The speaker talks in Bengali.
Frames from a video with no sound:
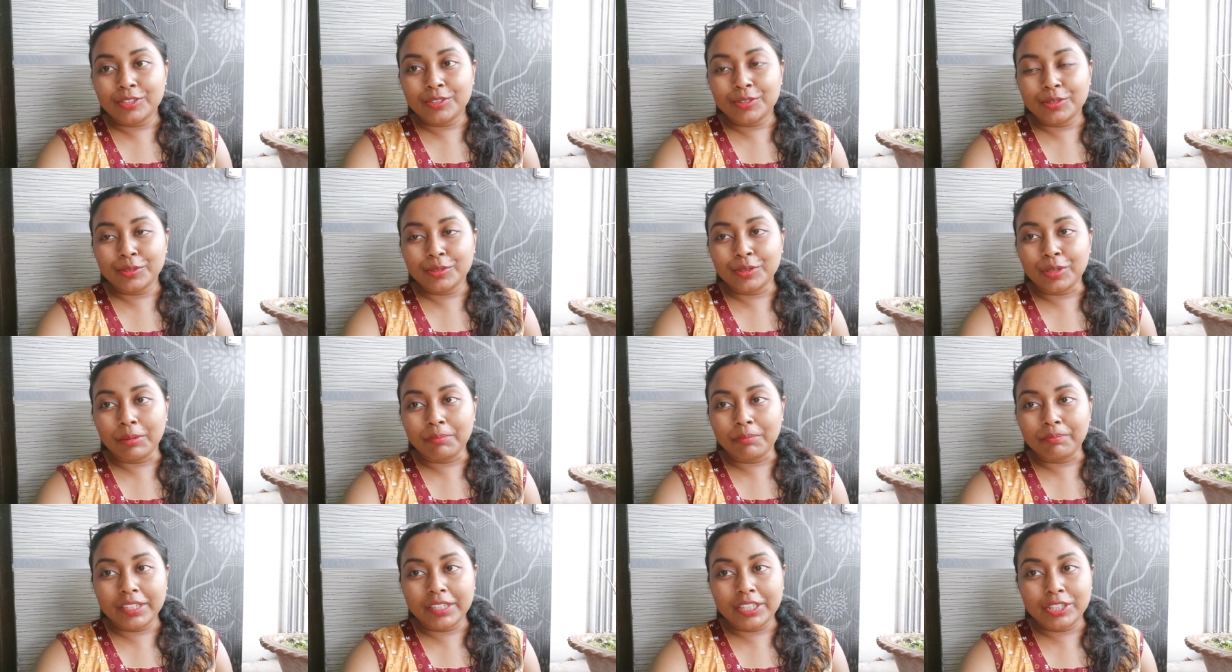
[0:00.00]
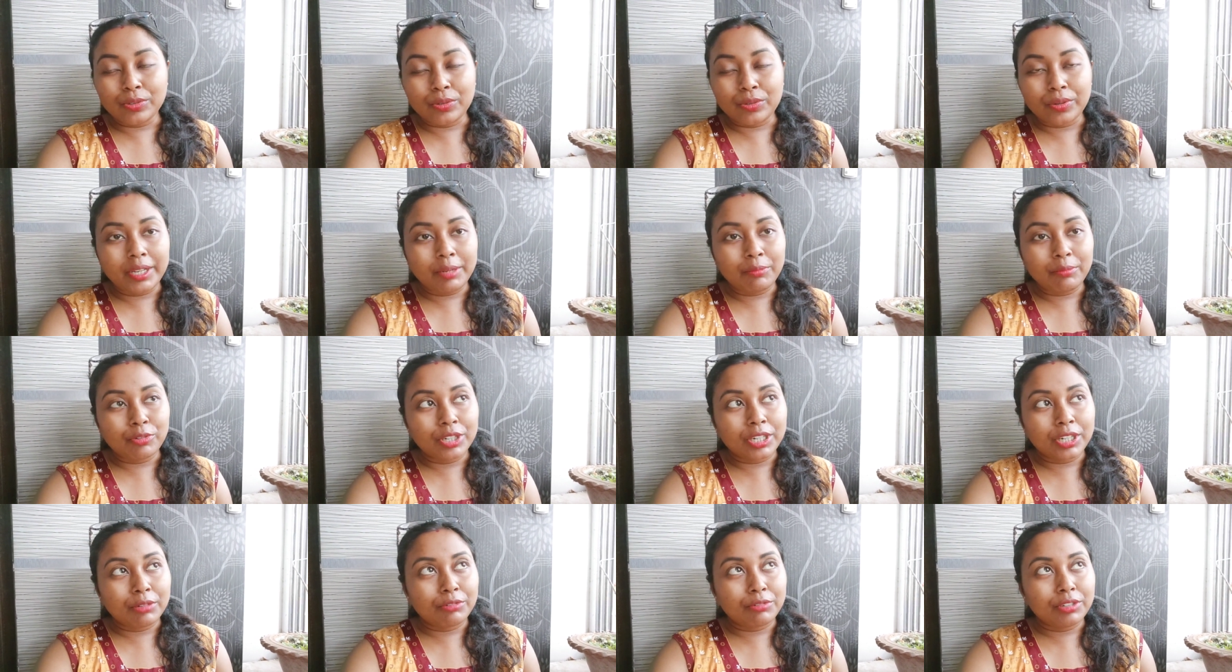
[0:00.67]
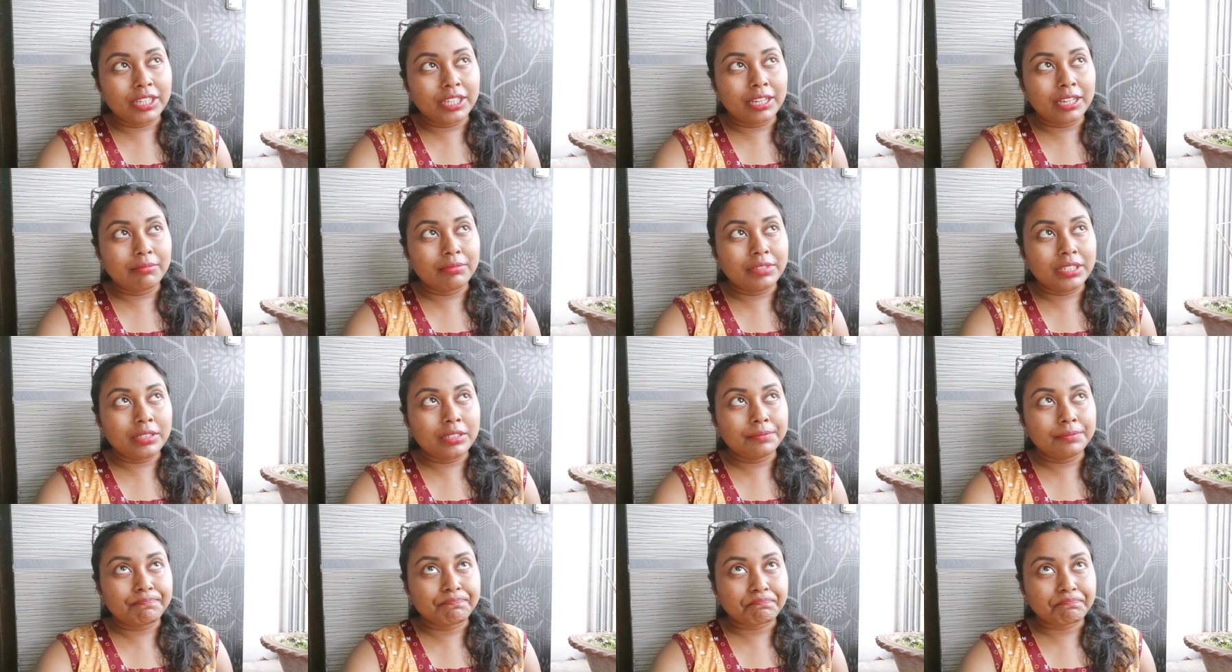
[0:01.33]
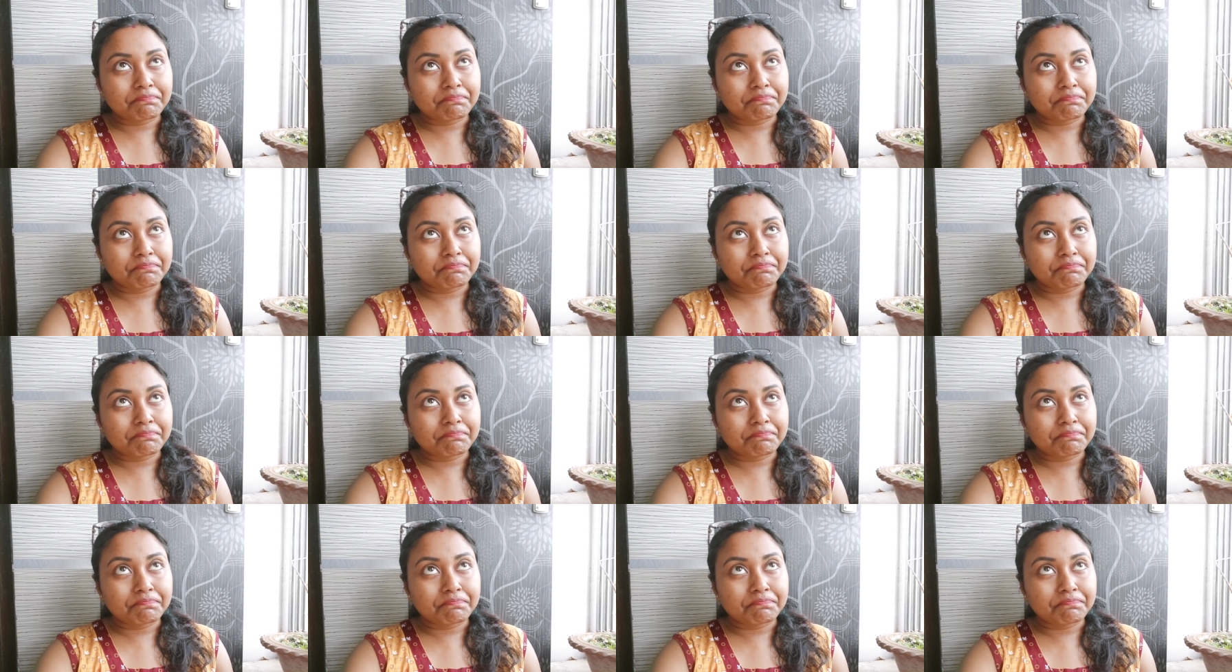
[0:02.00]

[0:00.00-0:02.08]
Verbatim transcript: তো কমপ্লিট করে মোটামুটি আমি